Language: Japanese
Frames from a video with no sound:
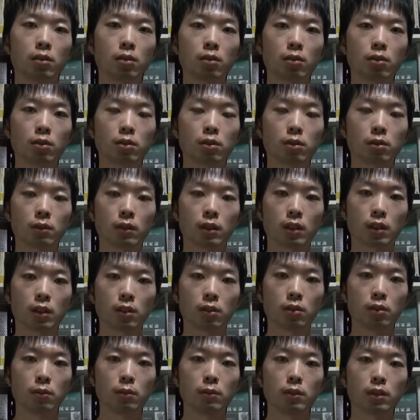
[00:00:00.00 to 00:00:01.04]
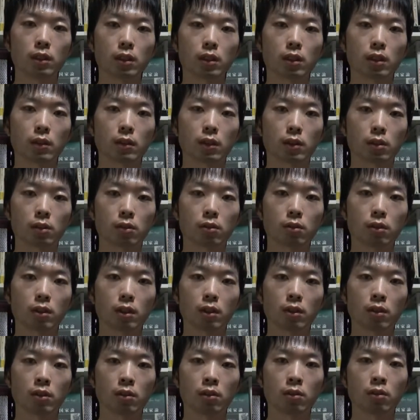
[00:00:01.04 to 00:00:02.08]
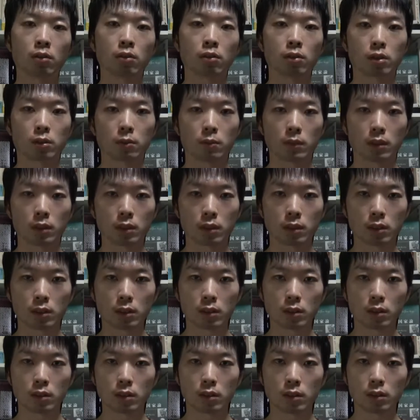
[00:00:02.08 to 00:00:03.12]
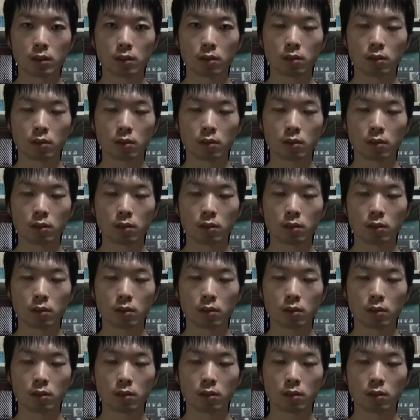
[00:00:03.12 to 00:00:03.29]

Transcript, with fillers: 読書は読むだけでは消化不良を起こします。